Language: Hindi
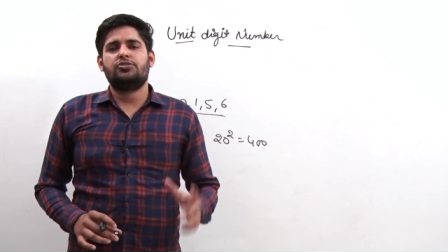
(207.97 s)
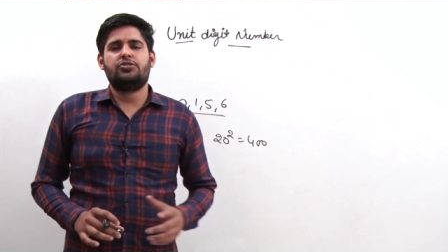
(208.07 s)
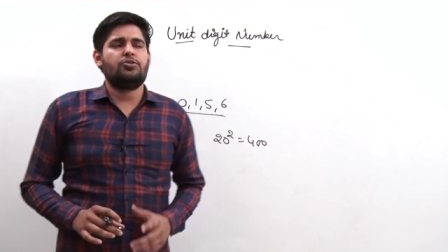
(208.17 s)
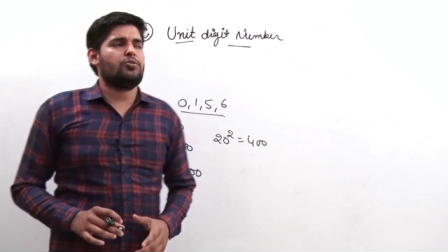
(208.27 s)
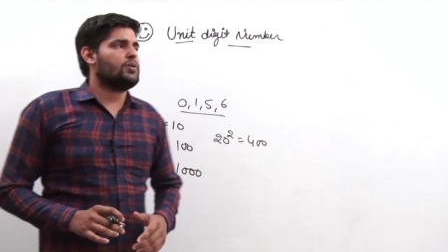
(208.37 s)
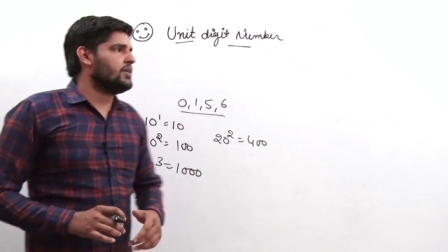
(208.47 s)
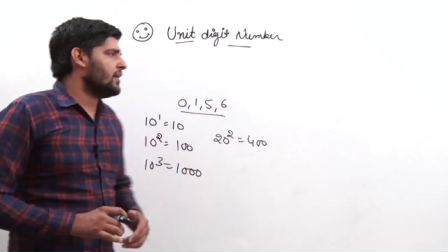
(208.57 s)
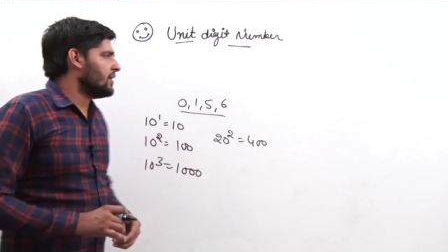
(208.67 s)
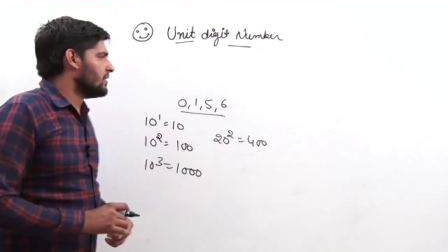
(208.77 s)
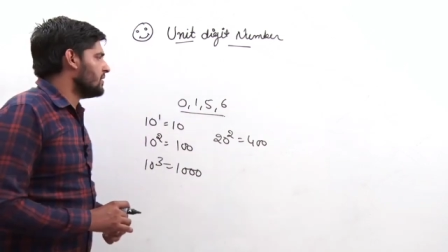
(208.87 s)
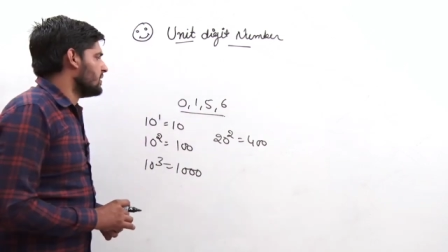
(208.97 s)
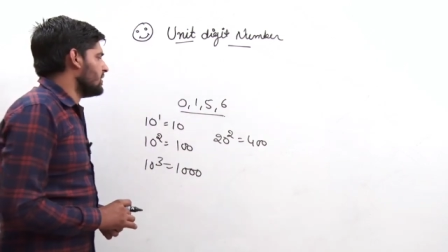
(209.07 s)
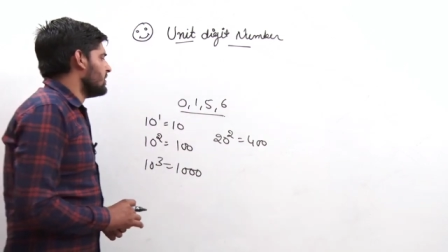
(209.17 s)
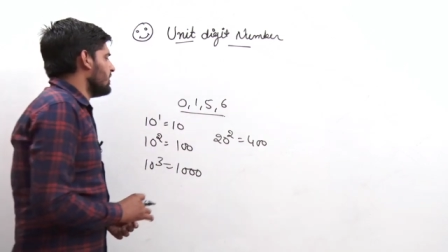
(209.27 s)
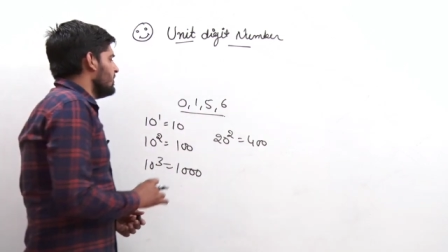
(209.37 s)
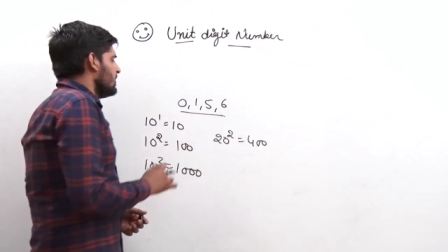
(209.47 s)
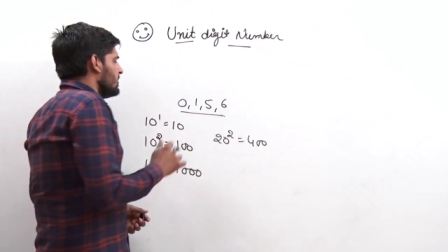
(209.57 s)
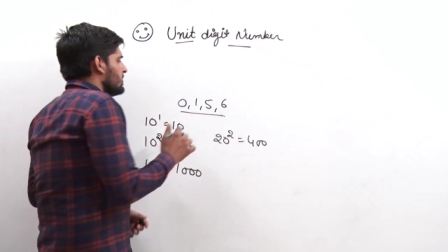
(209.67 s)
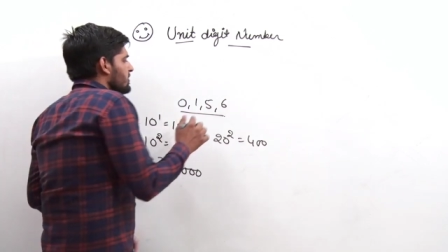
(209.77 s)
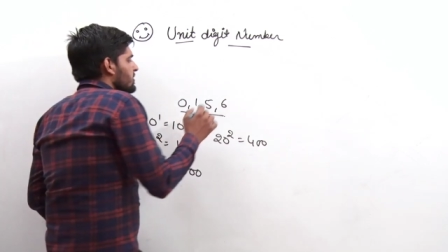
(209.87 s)
जीरो ही आएगा ठीक है
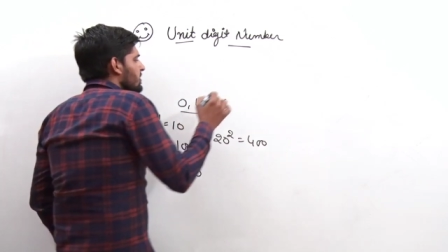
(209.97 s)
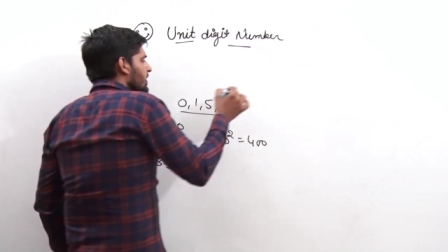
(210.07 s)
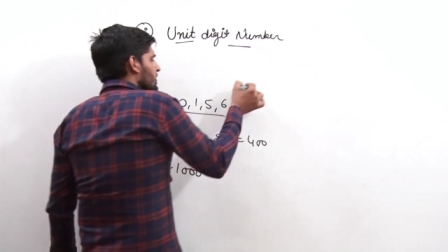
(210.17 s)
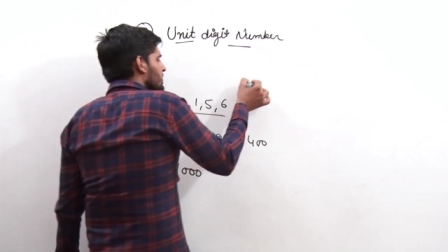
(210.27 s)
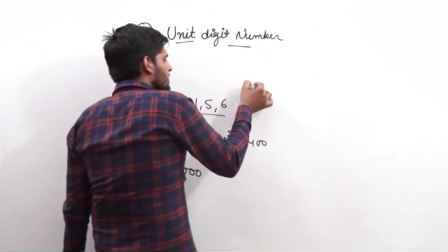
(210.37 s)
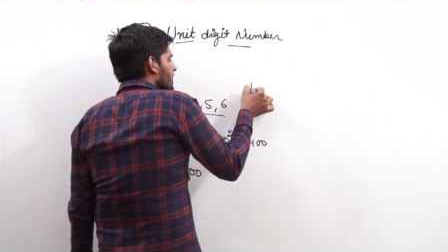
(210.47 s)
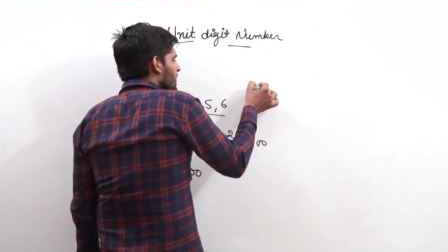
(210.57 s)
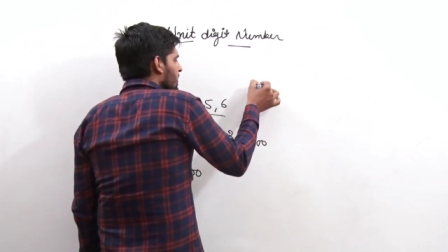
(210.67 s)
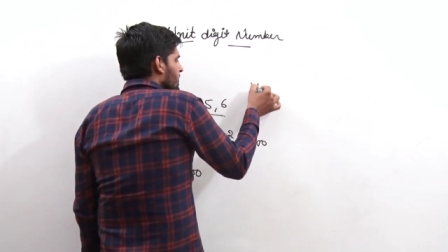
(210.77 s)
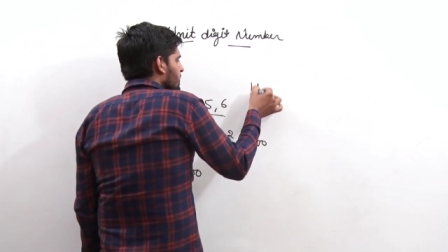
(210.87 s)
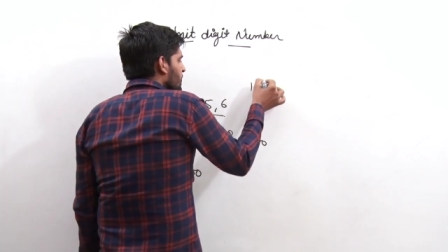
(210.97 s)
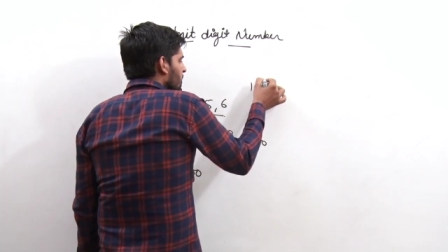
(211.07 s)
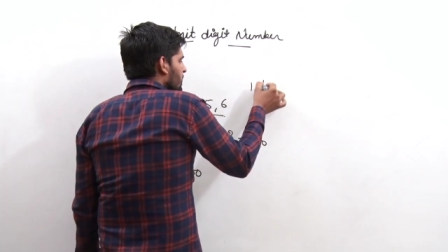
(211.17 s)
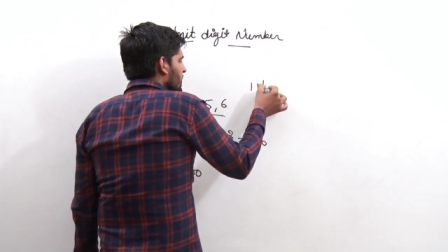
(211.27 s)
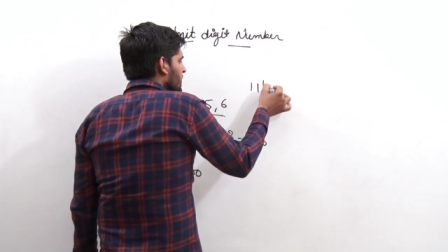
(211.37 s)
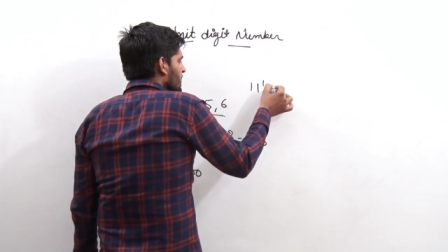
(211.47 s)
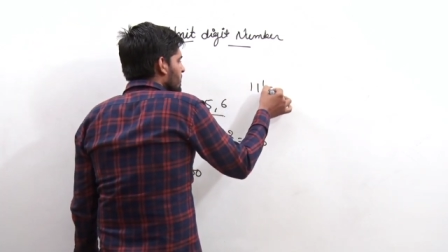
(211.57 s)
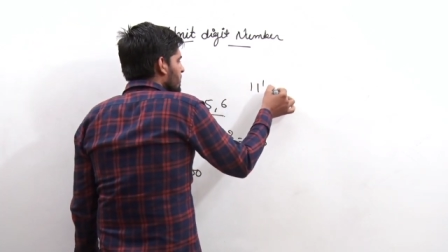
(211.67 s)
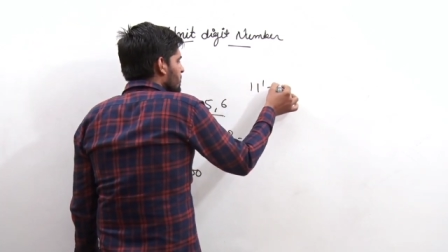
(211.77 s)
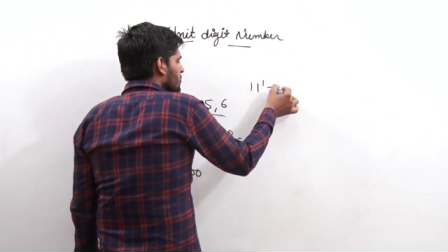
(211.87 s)
इसी तरह ग्यारह की पावर एक
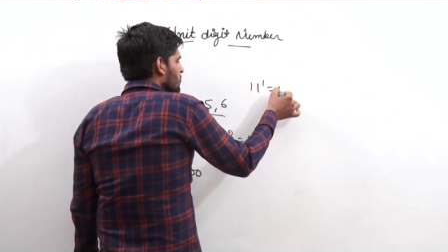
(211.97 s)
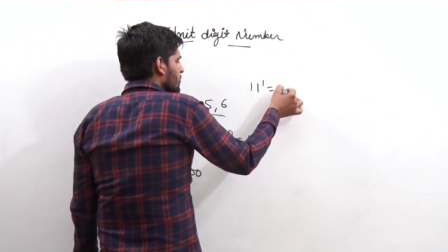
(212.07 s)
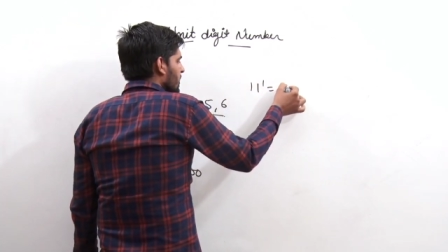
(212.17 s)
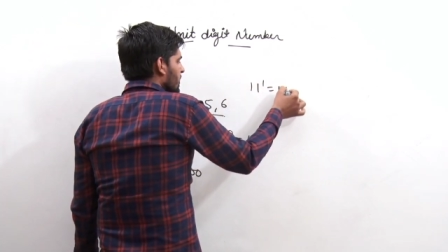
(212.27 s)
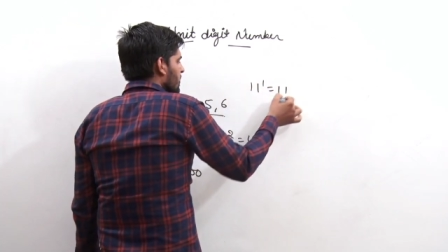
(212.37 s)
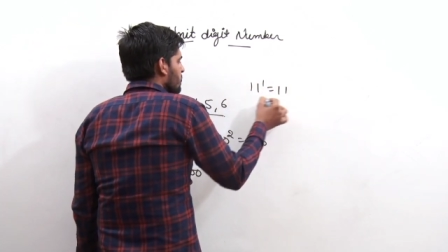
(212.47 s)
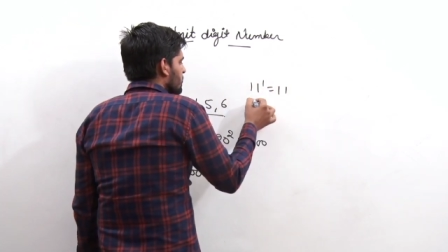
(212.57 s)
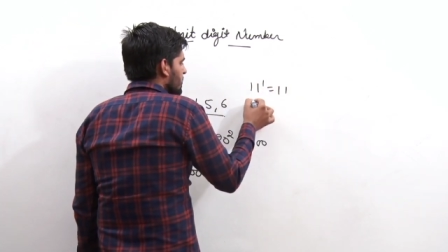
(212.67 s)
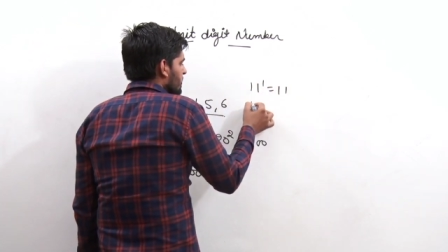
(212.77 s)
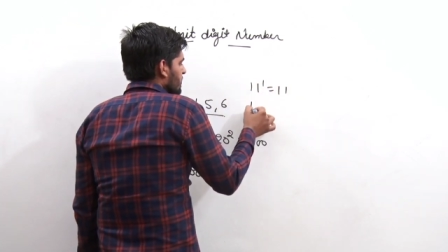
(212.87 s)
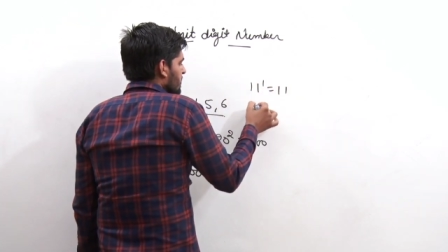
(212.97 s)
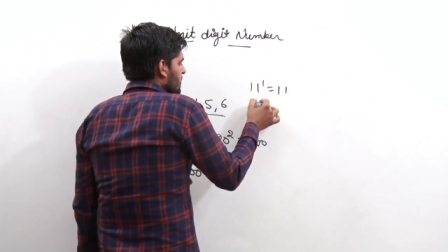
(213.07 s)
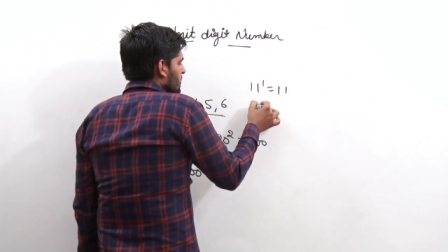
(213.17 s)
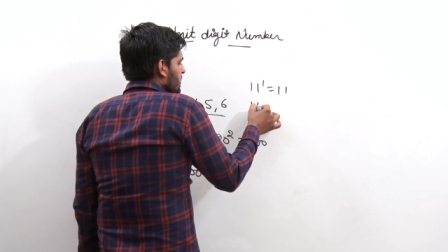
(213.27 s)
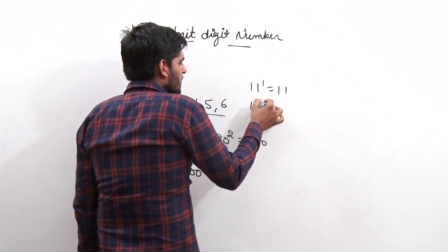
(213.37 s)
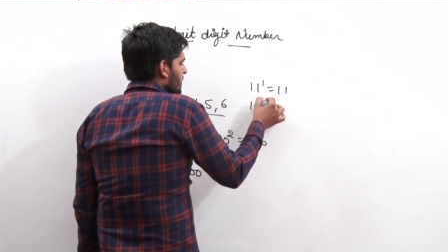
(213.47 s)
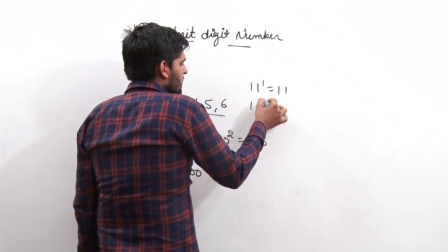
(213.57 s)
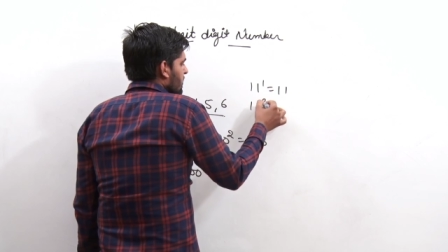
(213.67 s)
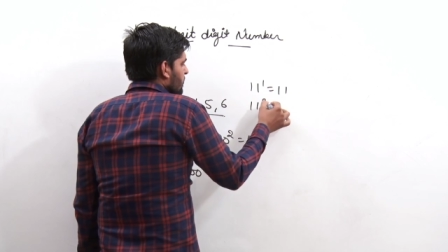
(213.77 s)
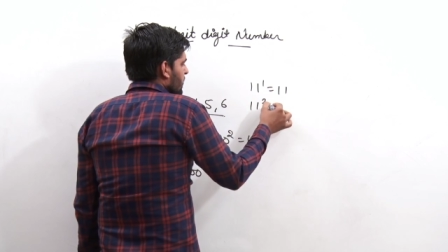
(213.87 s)
करते हो ग्यारह होता है ग्यारह
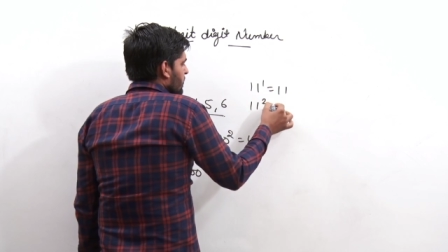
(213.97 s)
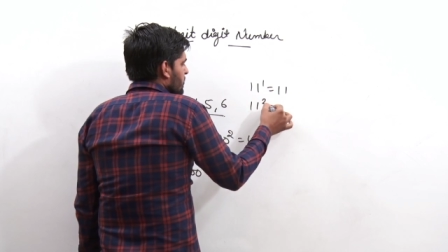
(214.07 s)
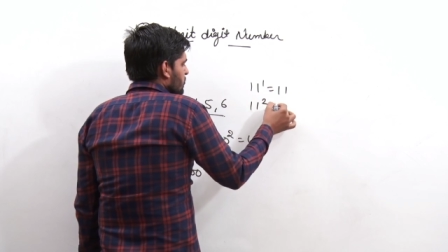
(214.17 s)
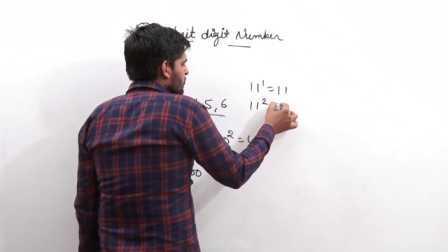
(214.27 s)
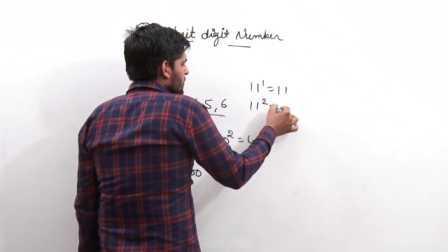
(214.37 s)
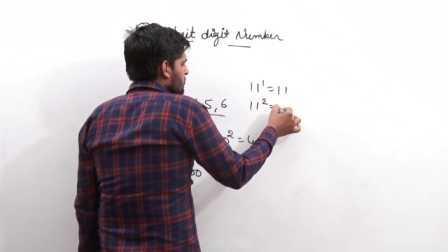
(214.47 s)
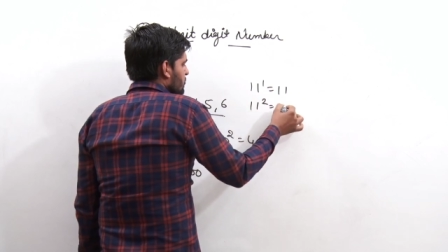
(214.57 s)
की पावर दो एक सौ